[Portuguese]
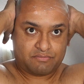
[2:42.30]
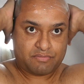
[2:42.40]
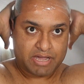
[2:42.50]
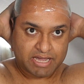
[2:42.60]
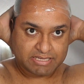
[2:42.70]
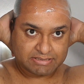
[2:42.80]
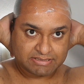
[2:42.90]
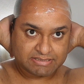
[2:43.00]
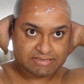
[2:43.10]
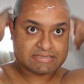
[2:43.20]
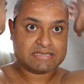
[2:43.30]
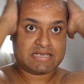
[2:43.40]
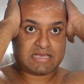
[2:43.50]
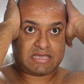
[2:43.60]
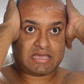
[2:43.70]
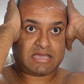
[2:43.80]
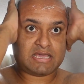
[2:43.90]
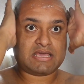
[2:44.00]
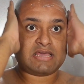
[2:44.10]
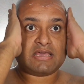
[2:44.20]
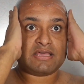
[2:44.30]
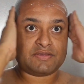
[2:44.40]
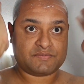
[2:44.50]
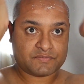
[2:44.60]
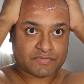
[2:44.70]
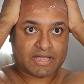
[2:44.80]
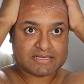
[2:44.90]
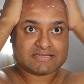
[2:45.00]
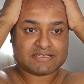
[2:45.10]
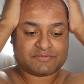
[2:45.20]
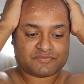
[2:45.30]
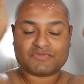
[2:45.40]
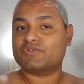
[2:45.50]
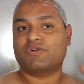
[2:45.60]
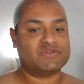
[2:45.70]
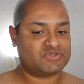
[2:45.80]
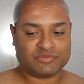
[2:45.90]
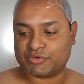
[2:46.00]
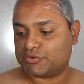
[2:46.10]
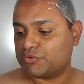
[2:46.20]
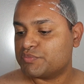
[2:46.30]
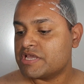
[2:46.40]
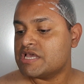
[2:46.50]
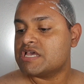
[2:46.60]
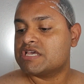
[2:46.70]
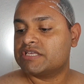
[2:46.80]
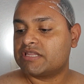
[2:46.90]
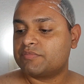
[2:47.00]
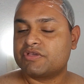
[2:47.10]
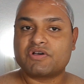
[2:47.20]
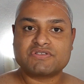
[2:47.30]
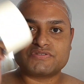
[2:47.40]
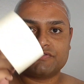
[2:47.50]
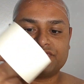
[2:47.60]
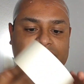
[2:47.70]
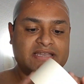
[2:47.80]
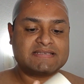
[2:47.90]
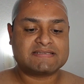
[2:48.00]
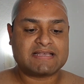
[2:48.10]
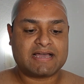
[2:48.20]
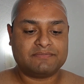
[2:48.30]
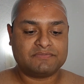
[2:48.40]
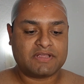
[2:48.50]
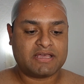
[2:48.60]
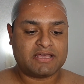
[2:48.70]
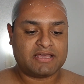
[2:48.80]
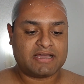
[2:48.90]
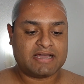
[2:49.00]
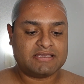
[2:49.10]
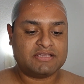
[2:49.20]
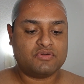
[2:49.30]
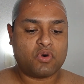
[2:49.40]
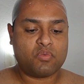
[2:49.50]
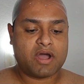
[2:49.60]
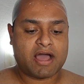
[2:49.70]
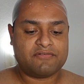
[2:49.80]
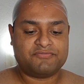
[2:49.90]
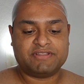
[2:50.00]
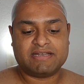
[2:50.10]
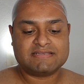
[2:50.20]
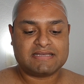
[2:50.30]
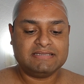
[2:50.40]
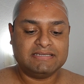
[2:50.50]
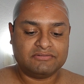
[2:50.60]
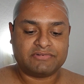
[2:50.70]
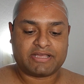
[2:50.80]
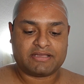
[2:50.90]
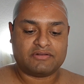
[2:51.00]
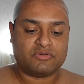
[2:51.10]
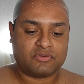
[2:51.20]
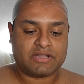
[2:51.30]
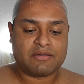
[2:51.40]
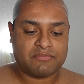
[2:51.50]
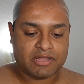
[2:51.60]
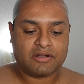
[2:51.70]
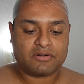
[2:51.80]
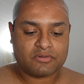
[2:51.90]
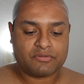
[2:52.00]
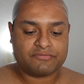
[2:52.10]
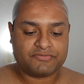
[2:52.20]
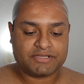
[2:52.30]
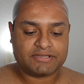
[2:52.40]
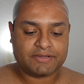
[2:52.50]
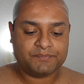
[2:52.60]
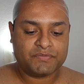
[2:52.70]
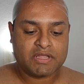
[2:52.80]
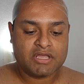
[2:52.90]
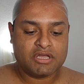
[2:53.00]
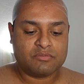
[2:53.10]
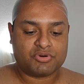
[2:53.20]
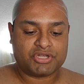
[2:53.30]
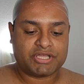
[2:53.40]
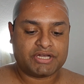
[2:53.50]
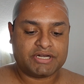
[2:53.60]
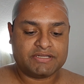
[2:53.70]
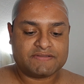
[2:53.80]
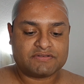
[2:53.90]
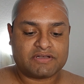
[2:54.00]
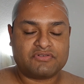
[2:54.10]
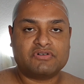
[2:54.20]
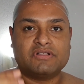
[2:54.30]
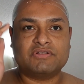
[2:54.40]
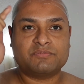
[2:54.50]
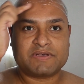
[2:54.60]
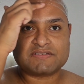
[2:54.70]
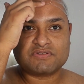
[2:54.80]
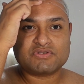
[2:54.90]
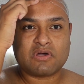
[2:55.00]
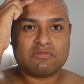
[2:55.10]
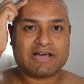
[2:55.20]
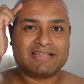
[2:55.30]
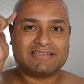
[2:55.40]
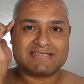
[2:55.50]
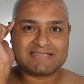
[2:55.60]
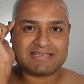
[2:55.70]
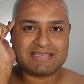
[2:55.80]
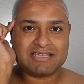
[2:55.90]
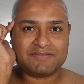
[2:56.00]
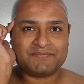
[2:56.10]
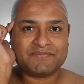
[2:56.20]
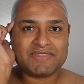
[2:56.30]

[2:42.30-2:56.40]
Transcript: Mas é, assim, gosto muito. E também gosto de finalizar é, aqui com a finalizar não, né? Colar melhor com a fita, porque antes eu tava colando, passando só o látex aqui